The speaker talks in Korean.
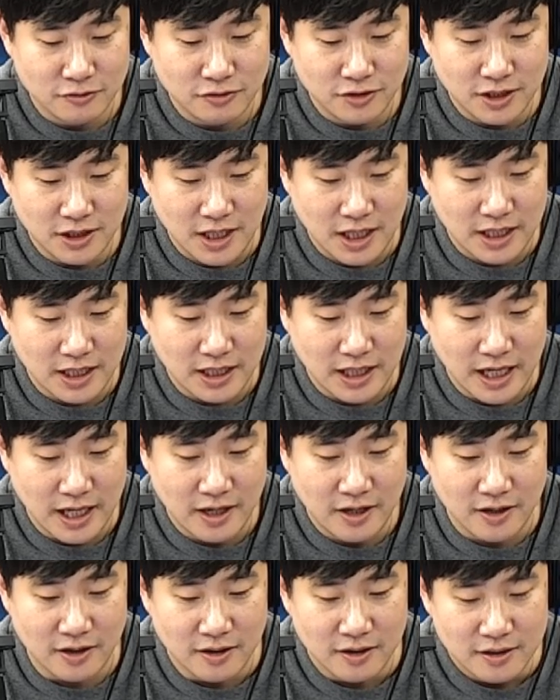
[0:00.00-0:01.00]

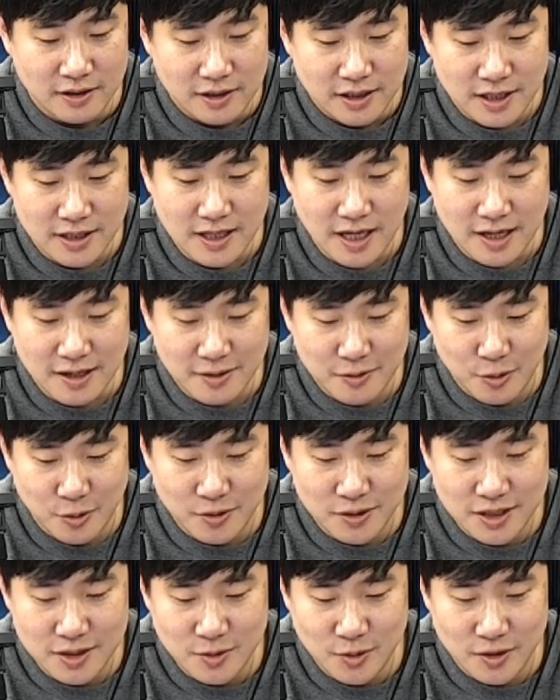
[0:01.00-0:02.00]
내리네요 이상
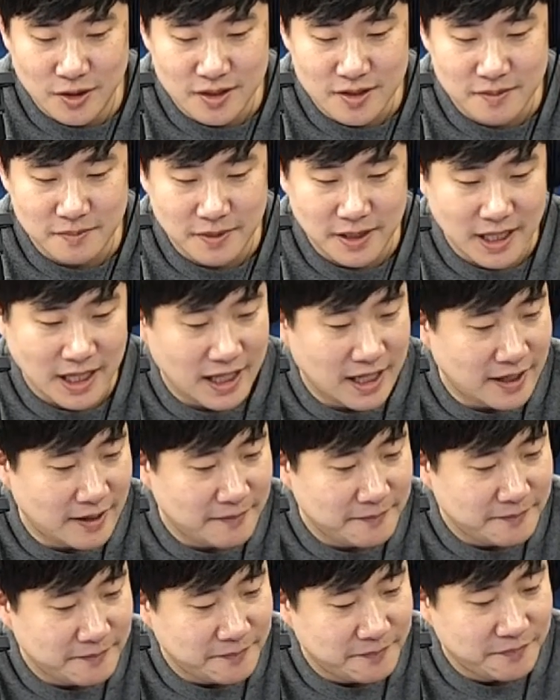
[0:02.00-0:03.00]
콩진호였습니다
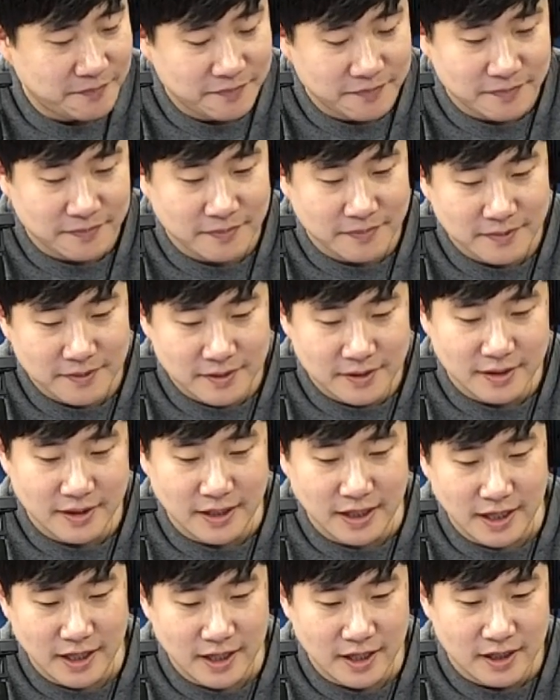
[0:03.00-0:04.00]

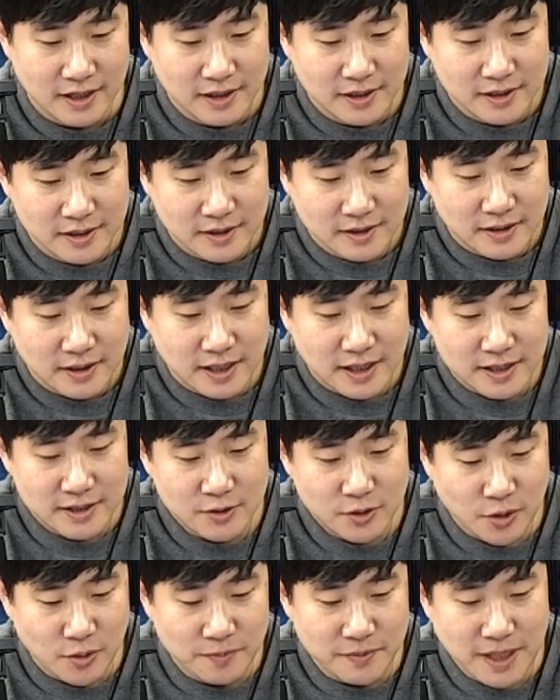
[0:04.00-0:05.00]
네 아,
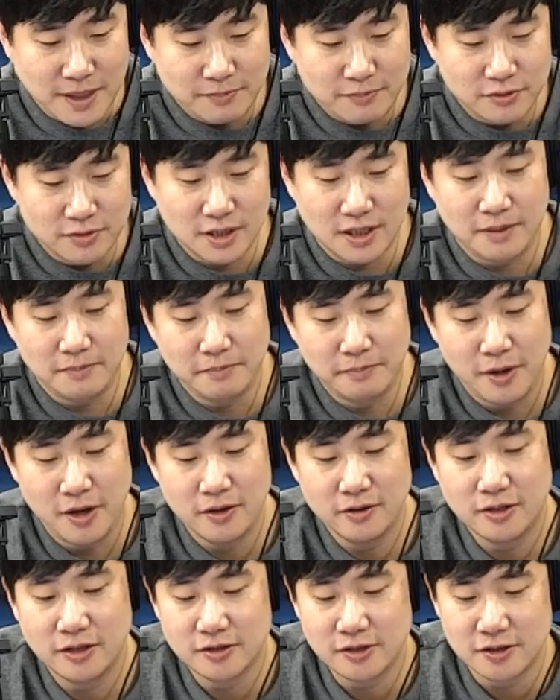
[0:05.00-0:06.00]
스톰 태풍님 펑
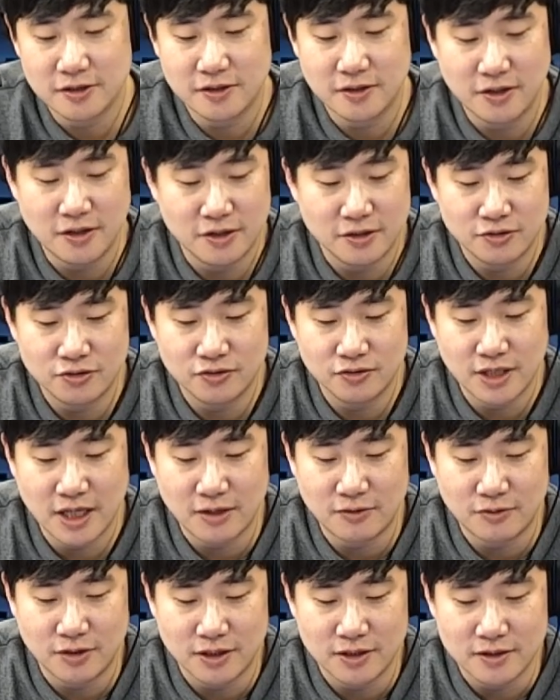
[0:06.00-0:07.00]
터졌어요.
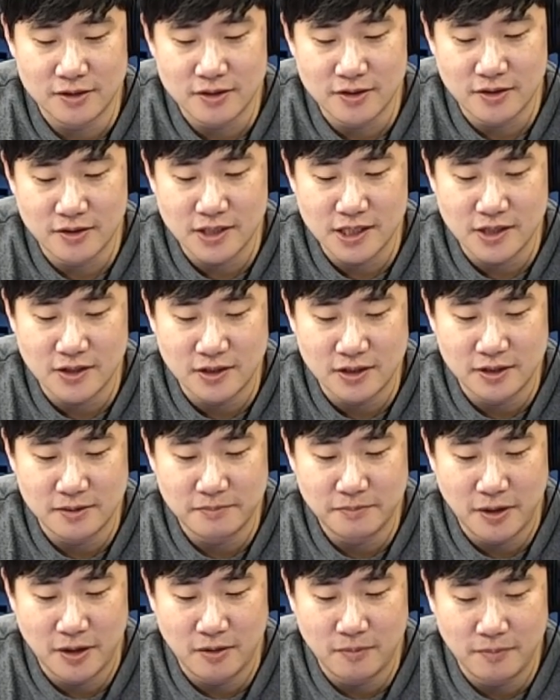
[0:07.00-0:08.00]
중계권 성재영은
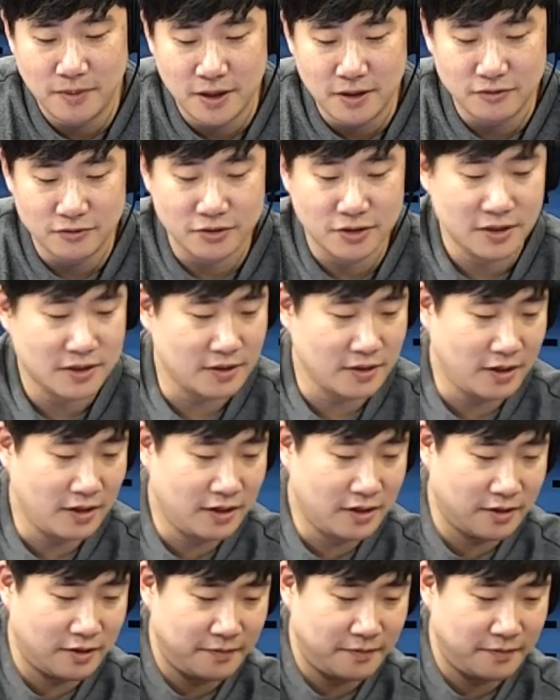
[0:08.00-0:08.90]
펑펑 울었어요.